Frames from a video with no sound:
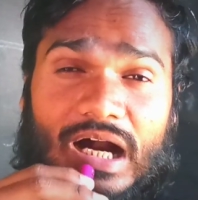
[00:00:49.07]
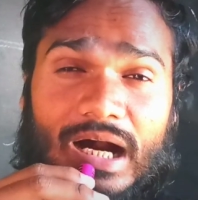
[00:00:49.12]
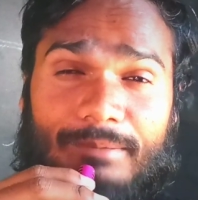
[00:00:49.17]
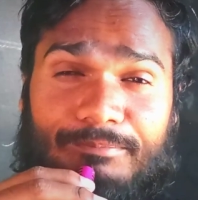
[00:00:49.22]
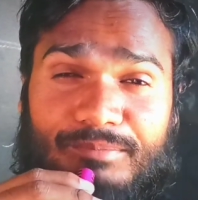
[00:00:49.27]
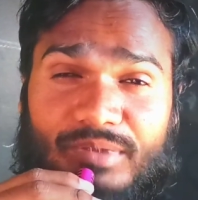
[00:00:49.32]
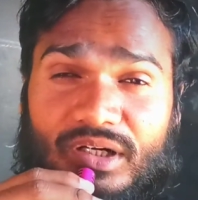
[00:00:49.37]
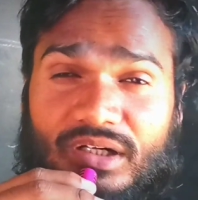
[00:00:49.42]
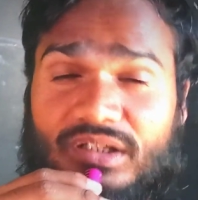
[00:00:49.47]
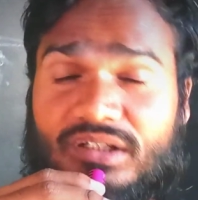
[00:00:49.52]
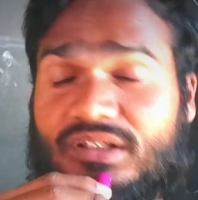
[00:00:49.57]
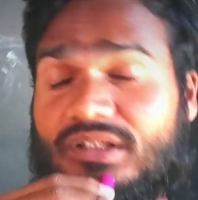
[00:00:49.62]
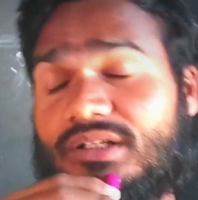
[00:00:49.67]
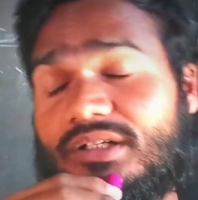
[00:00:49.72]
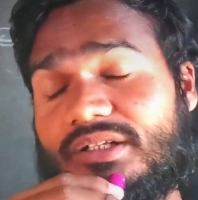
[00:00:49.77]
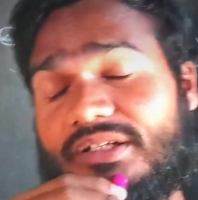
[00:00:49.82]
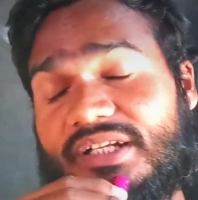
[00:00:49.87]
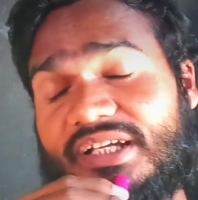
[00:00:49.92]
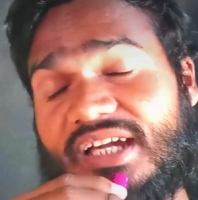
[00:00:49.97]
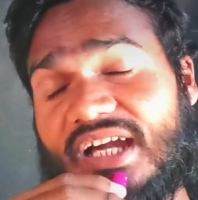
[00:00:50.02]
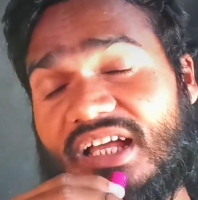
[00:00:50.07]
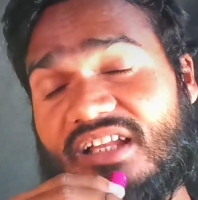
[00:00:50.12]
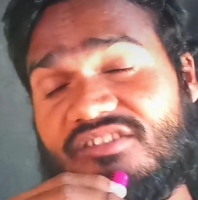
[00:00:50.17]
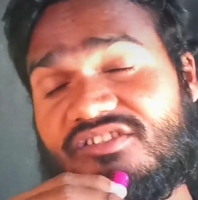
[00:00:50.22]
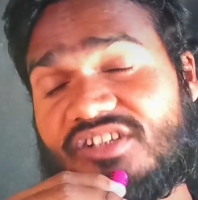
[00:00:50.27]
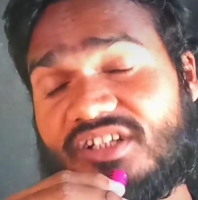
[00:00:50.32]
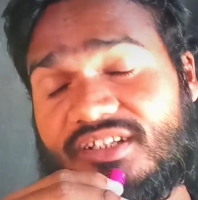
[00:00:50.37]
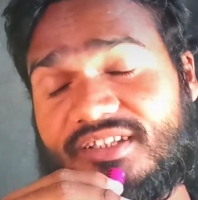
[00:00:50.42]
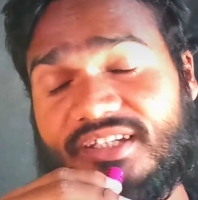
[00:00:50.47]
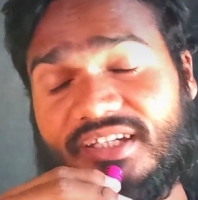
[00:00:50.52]
आप
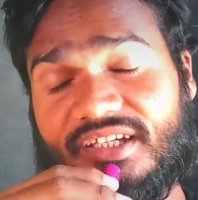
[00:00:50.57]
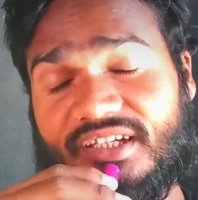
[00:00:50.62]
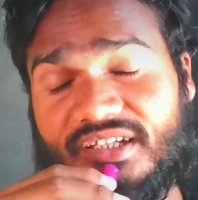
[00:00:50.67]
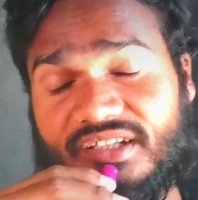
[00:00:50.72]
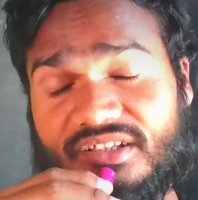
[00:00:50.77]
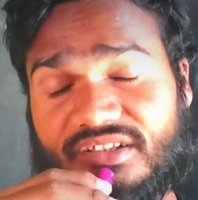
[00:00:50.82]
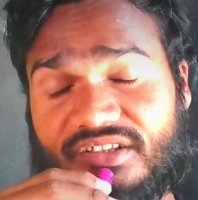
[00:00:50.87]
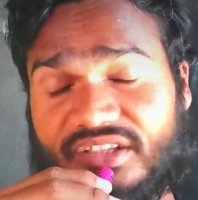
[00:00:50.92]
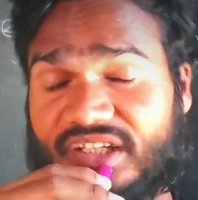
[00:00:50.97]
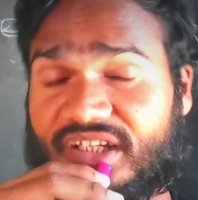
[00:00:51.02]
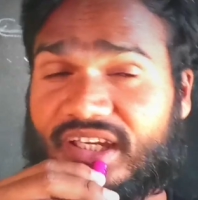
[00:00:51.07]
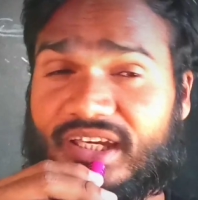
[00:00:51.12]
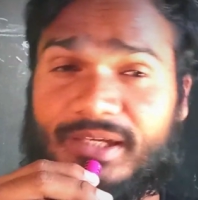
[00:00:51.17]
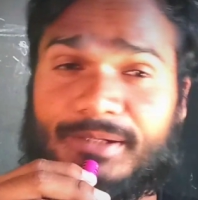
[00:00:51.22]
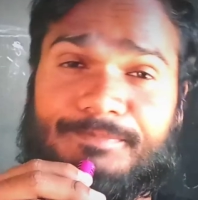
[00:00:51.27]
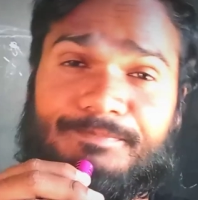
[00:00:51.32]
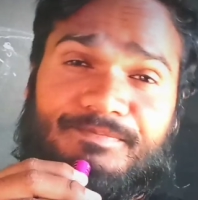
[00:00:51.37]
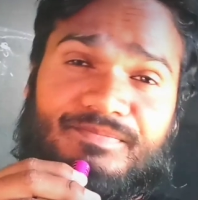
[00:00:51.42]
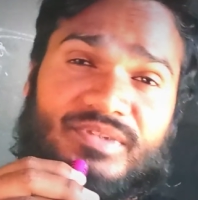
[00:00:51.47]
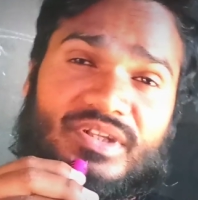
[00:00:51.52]
निकाल सकते हैं ठीक है